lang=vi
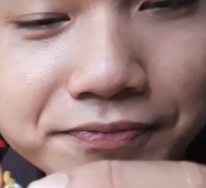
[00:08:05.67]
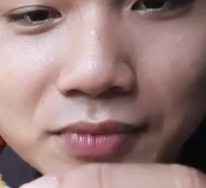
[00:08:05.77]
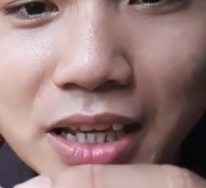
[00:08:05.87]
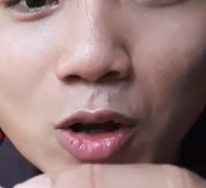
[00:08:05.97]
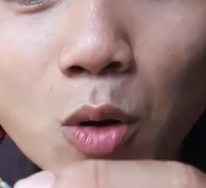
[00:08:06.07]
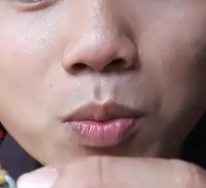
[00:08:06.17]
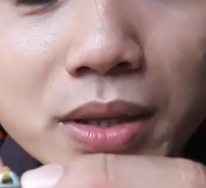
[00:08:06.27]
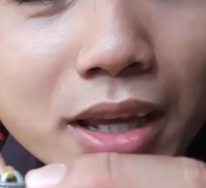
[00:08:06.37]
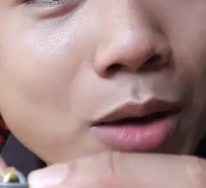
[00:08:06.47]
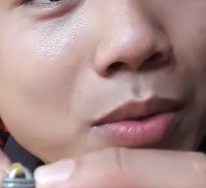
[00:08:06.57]
cái cốt
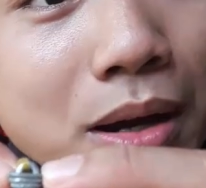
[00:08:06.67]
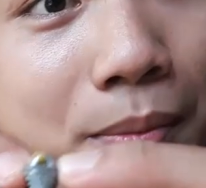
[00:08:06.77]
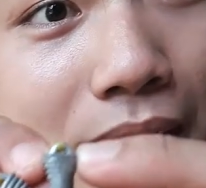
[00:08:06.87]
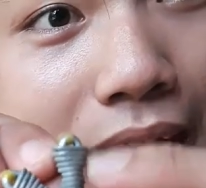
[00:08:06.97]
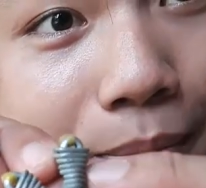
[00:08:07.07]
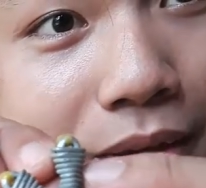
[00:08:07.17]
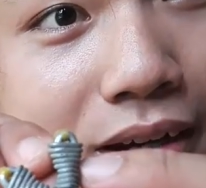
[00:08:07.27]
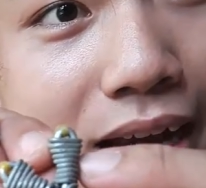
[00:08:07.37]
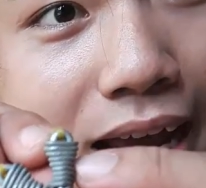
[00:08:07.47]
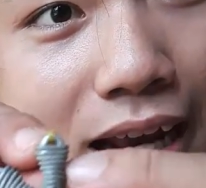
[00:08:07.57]
bên trong á mình làm dư
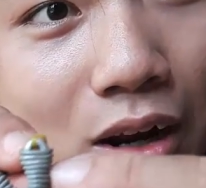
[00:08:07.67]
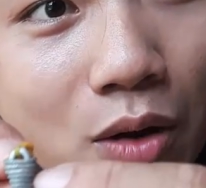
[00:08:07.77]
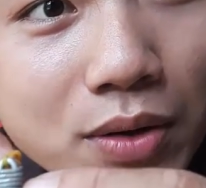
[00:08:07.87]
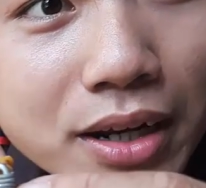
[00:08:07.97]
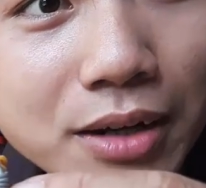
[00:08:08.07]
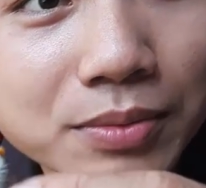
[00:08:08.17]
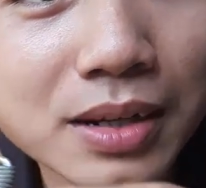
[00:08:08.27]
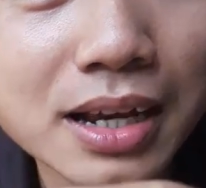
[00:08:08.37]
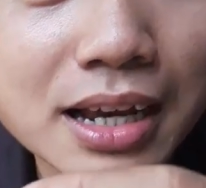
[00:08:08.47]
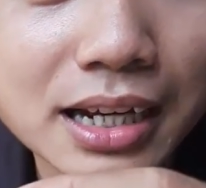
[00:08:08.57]
ra hai lỗ này không
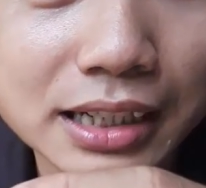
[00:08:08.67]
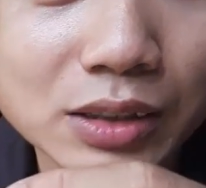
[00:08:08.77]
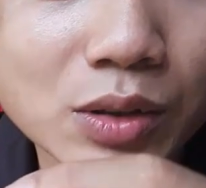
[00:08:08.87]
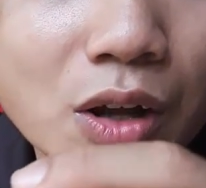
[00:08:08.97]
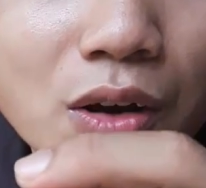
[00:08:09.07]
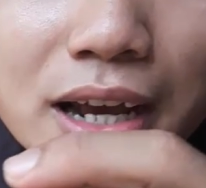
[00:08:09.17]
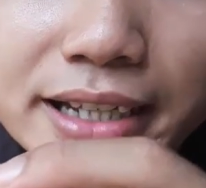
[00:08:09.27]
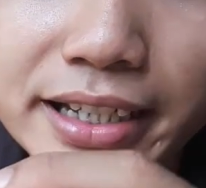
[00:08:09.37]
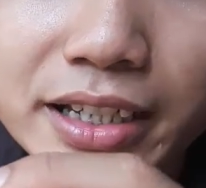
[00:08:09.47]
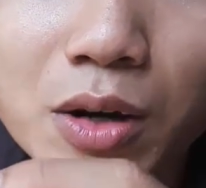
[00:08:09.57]
thì tôi lòn hai
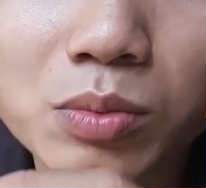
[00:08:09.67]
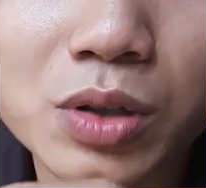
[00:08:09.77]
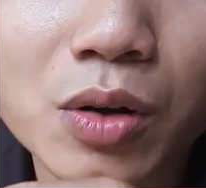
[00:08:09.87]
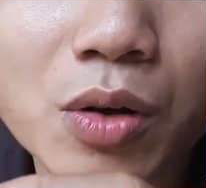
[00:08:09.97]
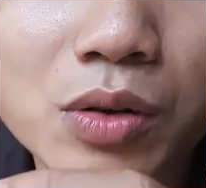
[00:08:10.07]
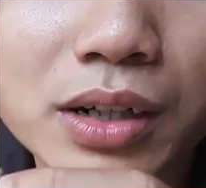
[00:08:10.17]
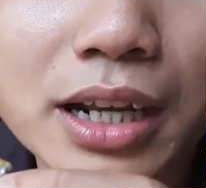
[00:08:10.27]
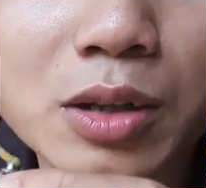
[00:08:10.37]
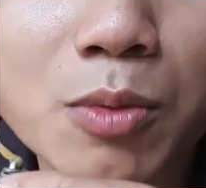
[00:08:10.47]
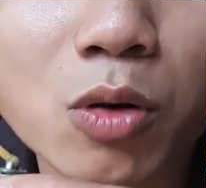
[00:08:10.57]
sợi dây hung vô luôn để
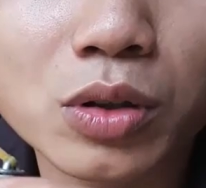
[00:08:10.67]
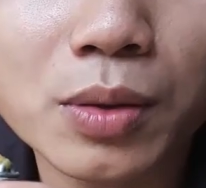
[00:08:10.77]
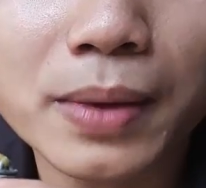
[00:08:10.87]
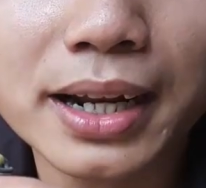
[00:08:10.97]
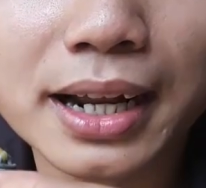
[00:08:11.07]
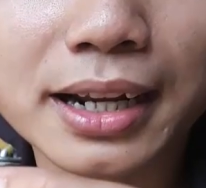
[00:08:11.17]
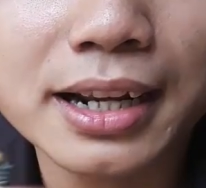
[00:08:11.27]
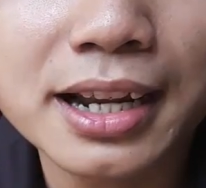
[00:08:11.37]
tôi buộc vô trong đây nè